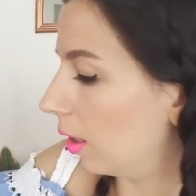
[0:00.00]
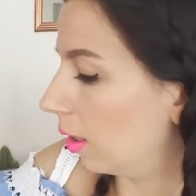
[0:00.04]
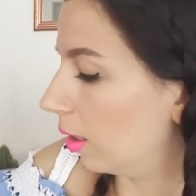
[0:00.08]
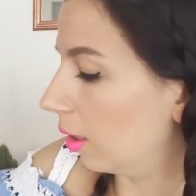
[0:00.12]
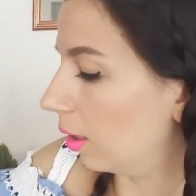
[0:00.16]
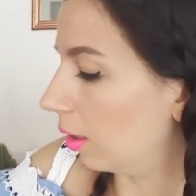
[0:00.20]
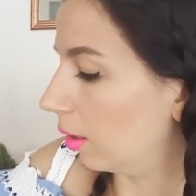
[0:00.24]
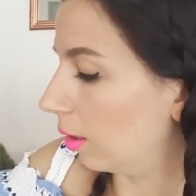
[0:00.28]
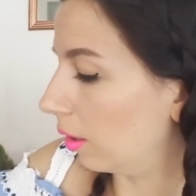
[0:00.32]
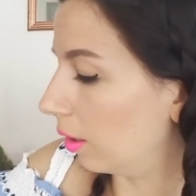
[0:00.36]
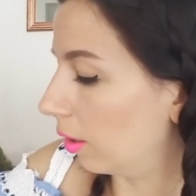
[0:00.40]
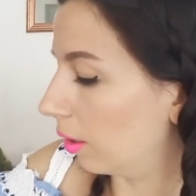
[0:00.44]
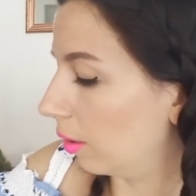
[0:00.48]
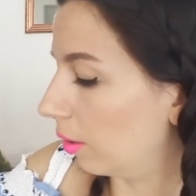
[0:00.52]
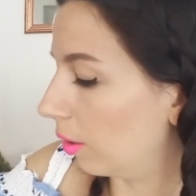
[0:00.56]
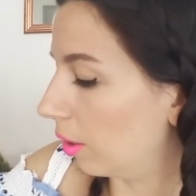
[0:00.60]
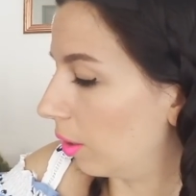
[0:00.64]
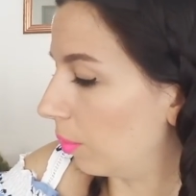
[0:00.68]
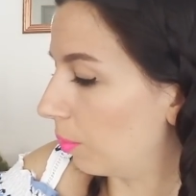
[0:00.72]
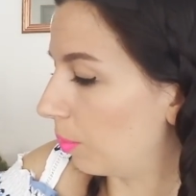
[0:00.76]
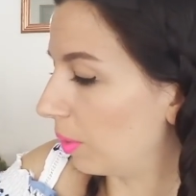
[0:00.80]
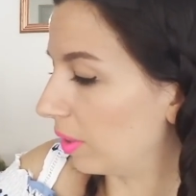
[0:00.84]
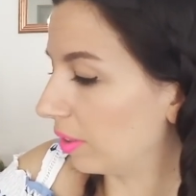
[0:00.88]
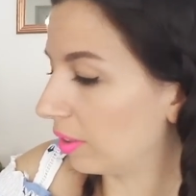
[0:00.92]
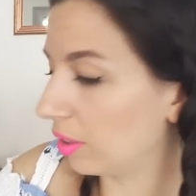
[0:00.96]

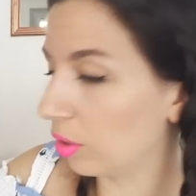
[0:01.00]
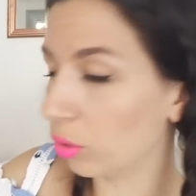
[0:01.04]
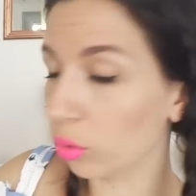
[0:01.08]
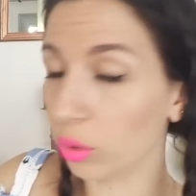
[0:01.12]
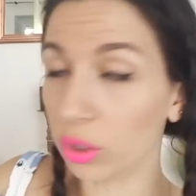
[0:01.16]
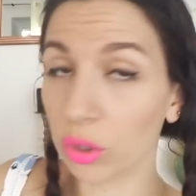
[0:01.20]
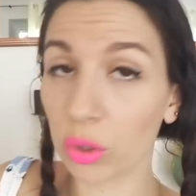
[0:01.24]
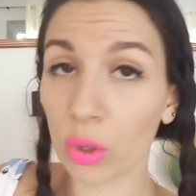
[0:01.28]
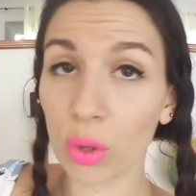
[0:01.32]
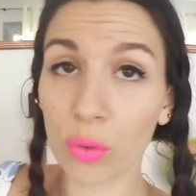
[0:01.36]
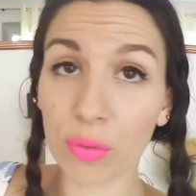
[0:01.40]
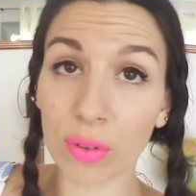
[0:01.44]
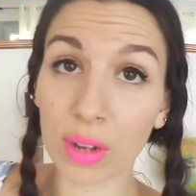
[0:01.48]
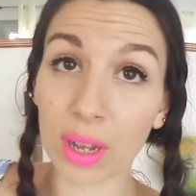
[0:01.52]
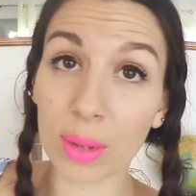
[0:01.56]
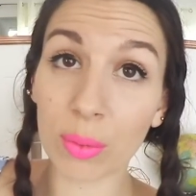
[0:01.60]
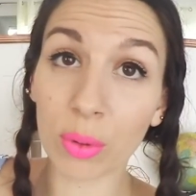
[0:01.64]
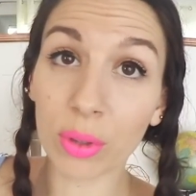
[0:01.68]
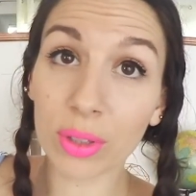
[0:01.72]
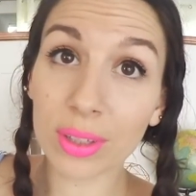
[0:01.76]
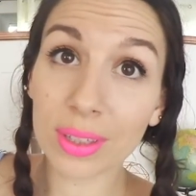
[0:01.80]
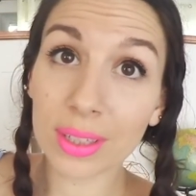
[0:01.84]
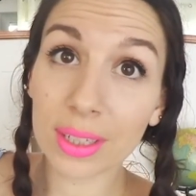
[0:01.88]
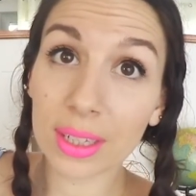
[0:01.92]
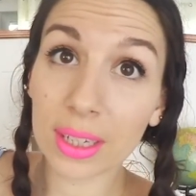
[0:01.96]
Euh, parce qu'ils ont des trucs
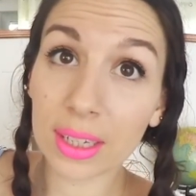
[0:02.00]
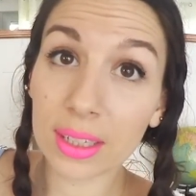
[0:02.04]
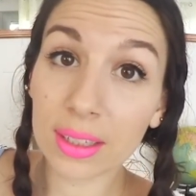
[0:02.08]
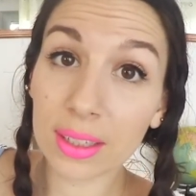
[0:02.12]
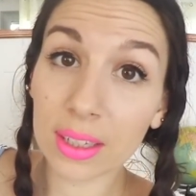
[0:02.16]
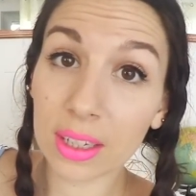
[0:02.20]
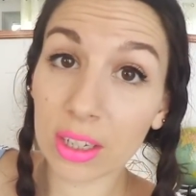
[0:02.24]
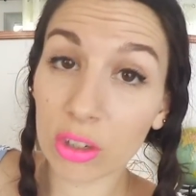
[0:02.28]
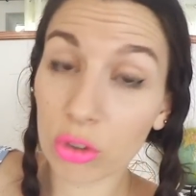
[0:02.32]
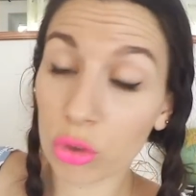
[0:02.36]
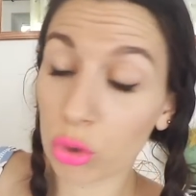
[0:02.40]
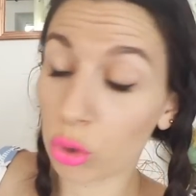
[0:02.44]
vraiment très très